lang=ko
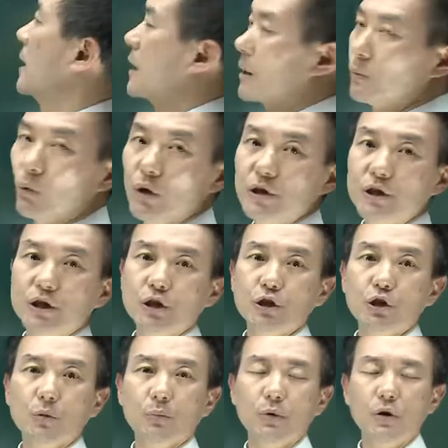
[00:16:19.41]
그럼
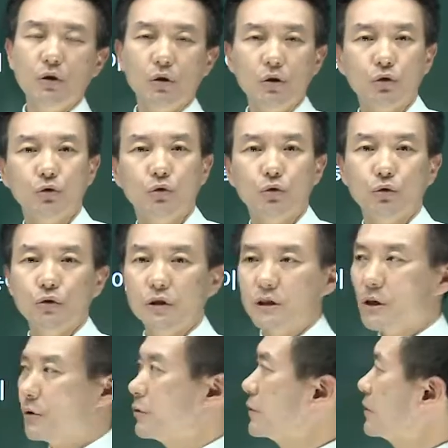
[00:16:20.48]
원시역 불능을 두
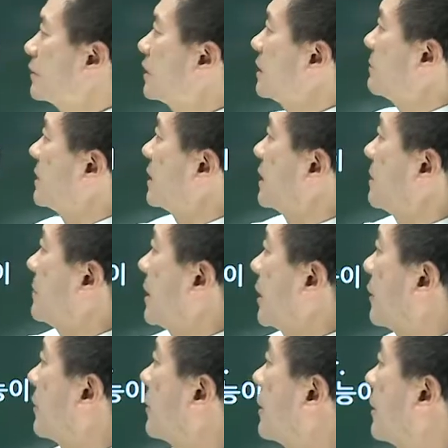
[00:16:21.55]
글자로 이미 임이에요.